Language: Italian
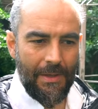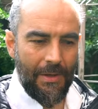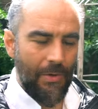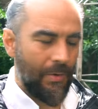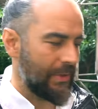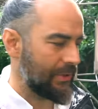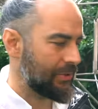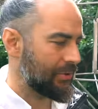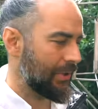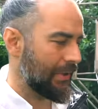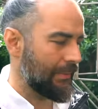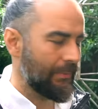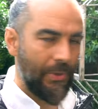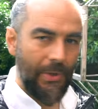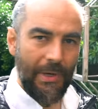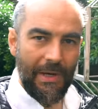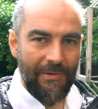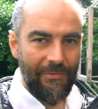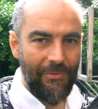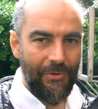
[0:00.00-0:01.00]
Questo è il
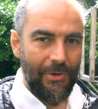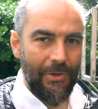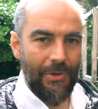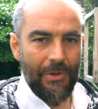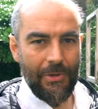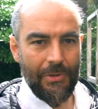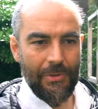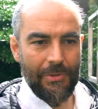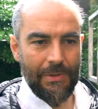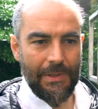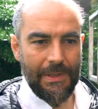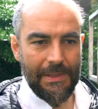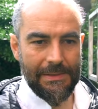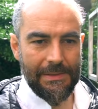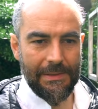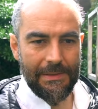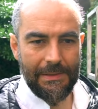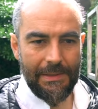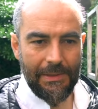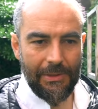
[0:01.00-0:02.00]
mio lavoro che
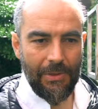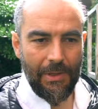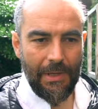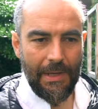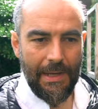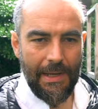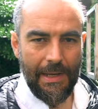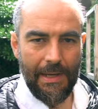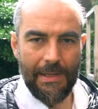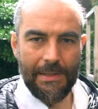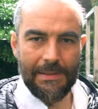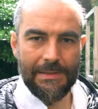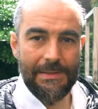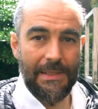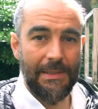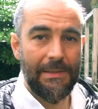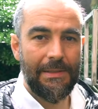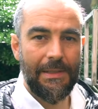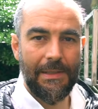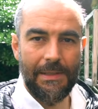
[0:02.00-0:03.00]
si intitola
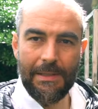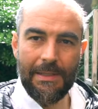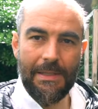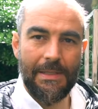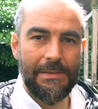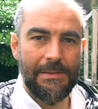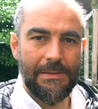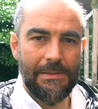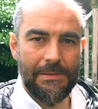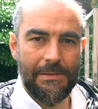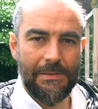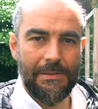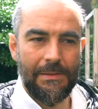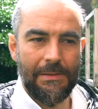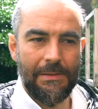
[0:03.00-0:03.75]
Centerness.